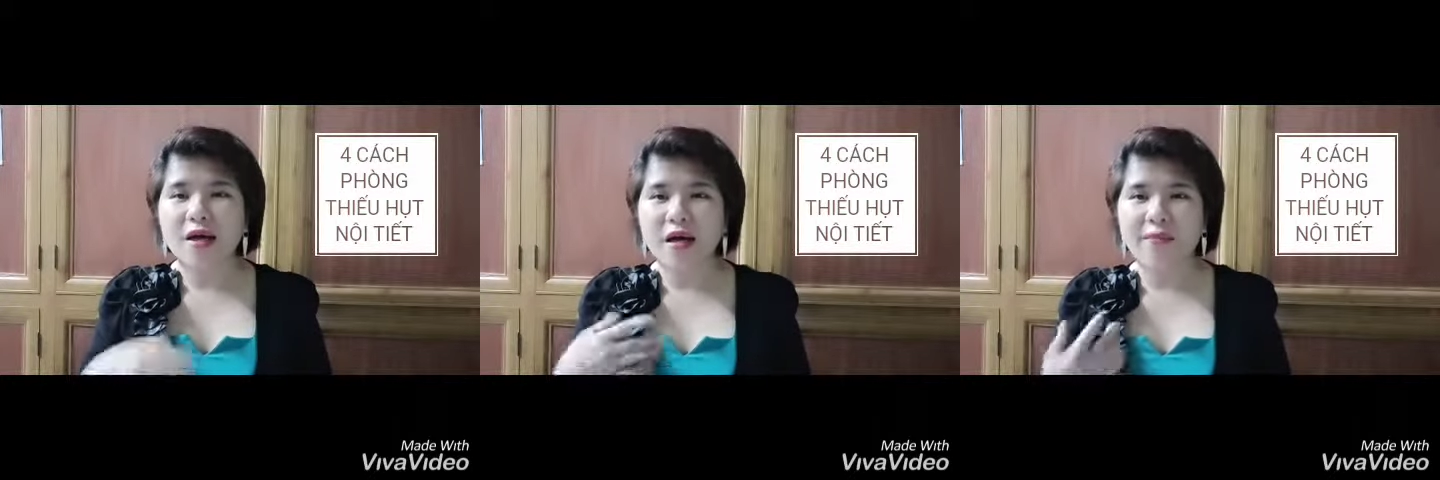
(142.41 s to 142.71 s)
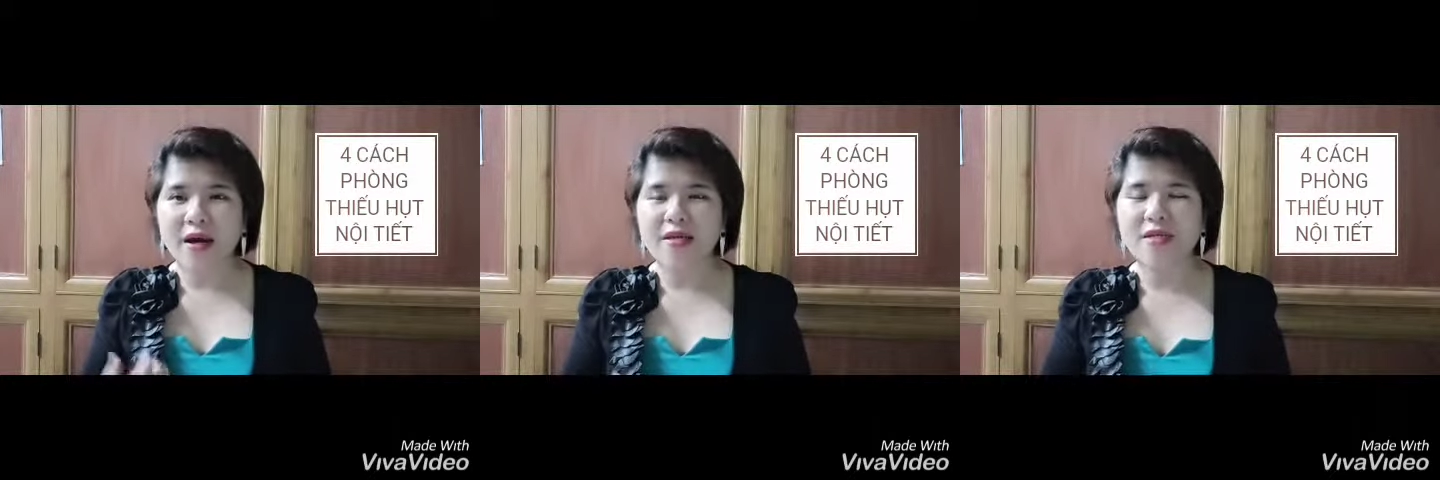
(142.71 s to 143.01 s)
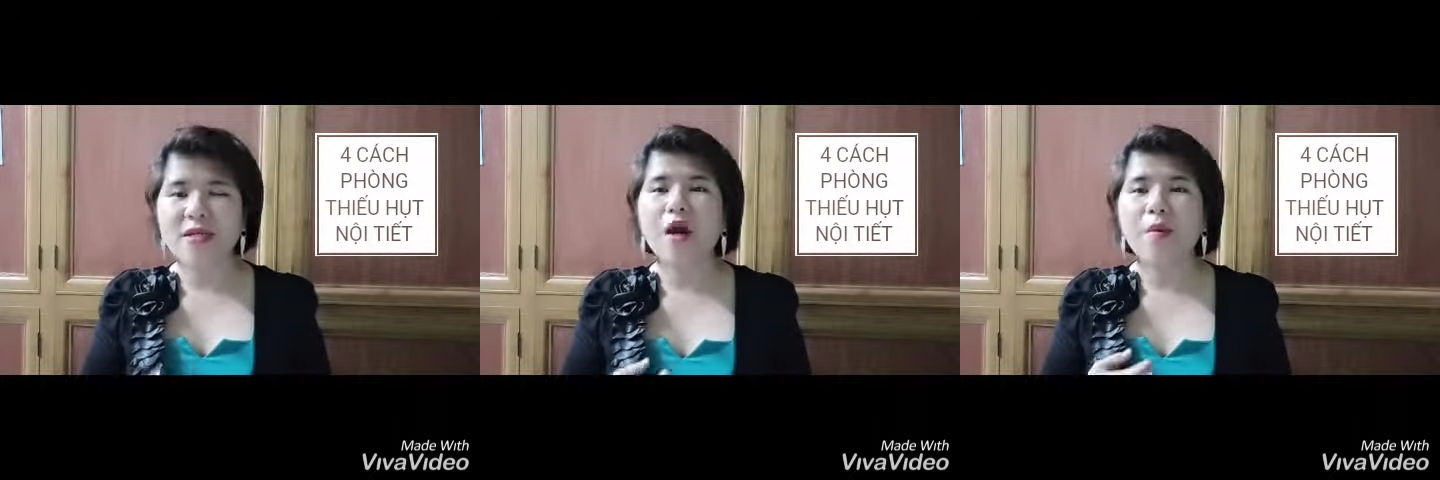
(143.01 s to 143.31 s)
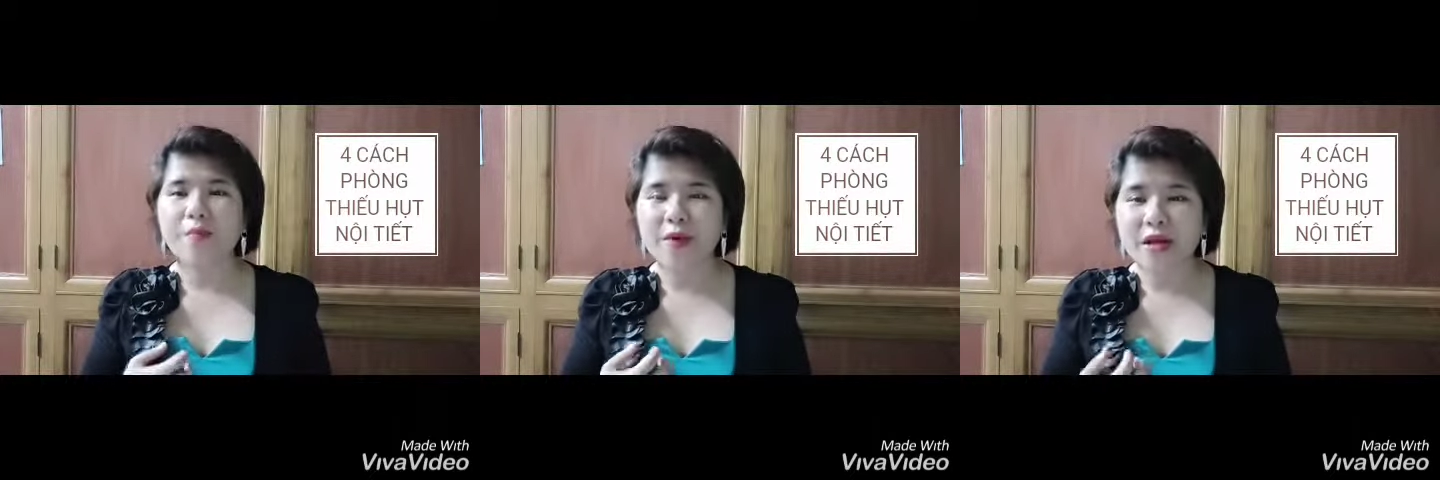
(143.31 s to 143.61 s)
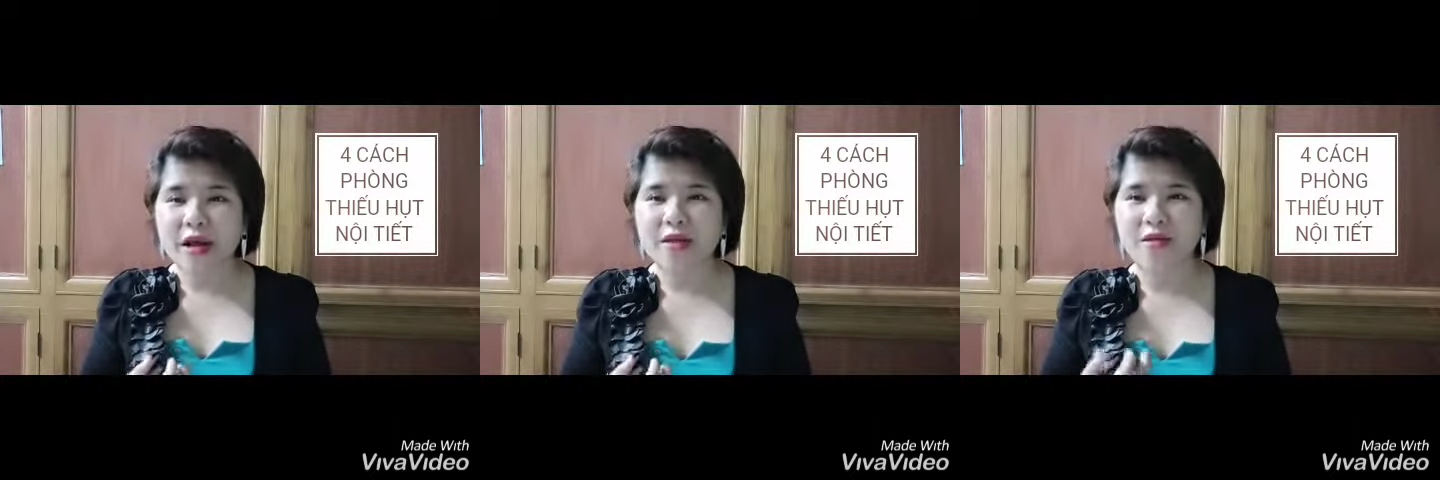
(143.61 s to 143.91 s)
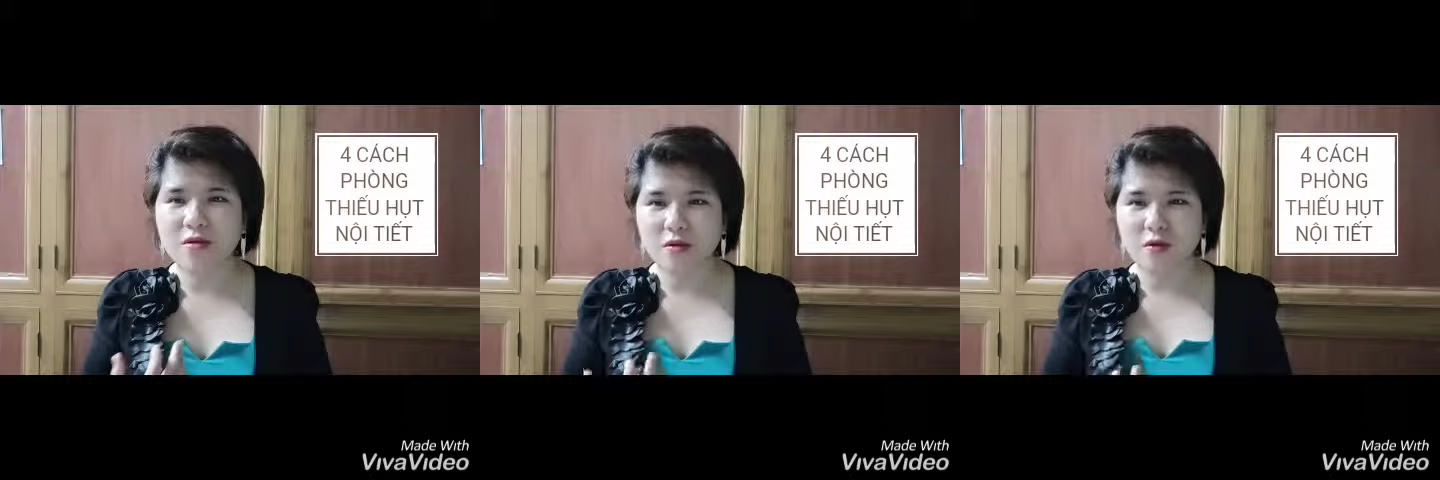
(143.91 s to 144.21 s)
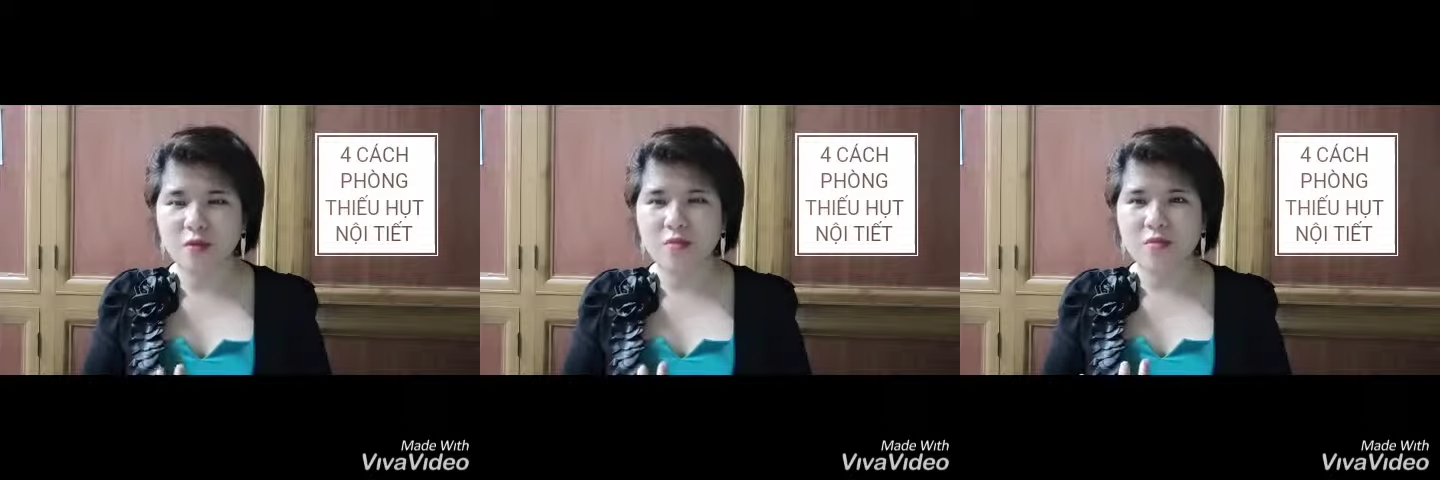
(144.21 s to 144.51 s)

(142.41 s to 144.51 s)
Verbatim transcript: khi mà các chị biết cách sử dụng